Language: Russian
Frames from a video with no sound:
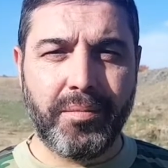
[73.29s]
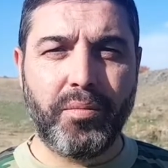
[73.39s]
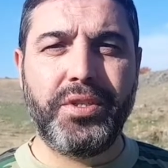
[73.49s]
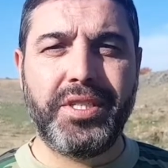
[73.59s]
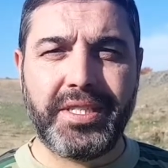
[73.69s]

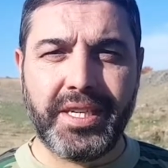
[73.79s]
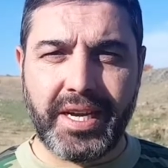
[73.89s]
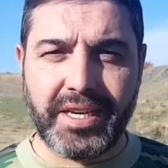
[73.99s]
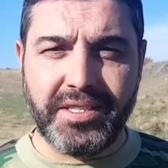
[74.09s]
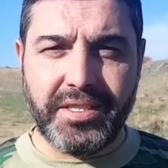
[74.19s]
будете
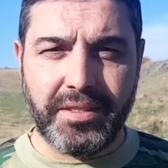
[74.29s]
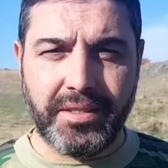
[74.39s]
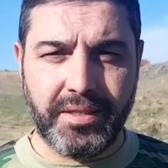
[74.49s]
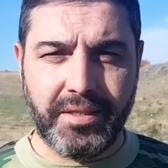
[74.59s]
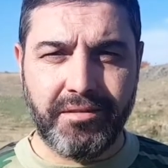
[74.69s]
казнить
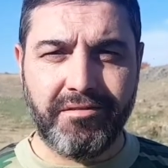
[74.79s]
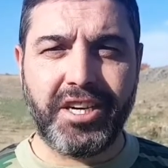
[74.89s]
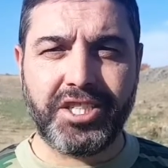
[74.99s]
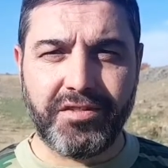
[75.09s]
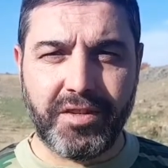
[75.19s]

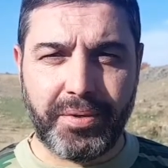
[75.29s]
вашего